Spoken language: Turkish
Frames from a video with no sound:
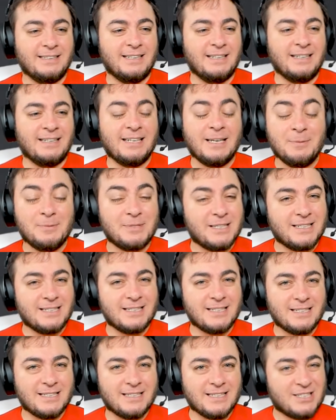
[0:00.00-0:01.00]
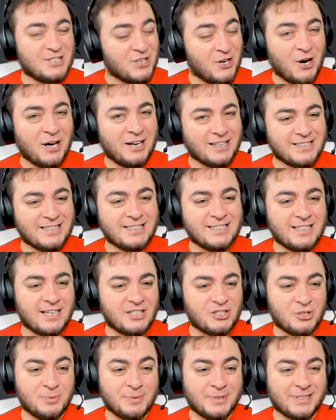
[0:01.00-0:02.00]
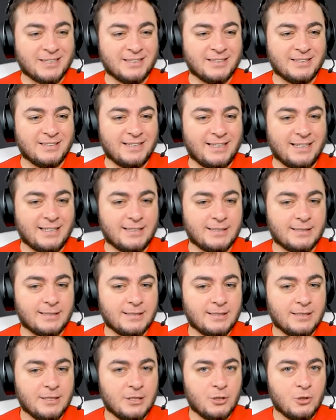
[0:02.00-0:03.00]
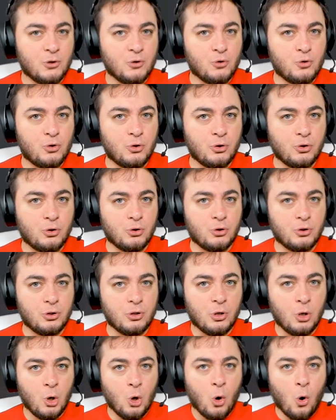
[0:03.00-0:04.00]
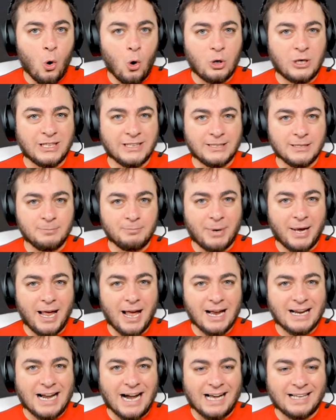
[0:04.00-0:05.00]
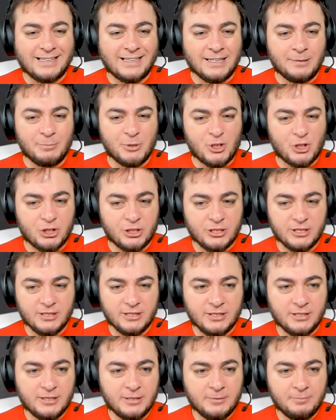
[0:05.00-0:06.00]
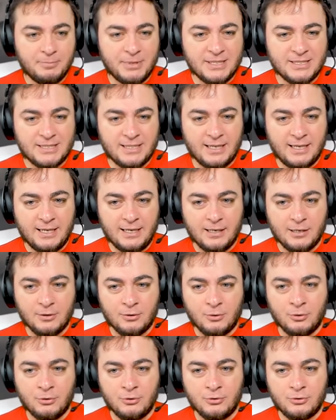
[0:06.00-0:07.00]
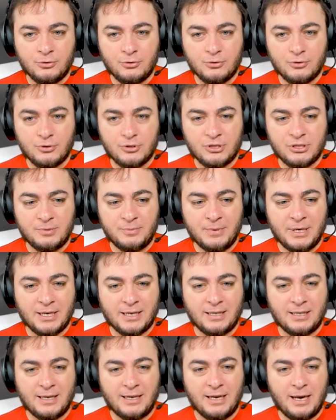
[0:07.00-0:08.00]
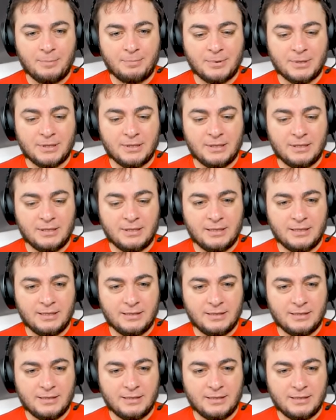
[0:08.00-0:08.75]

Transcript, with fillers: Kimsesiz, çaresiz yaşlı bir kadın değil. Çünkü o kadın baya katilmiş. Biz de onun şimdiye kadar yaptıklarını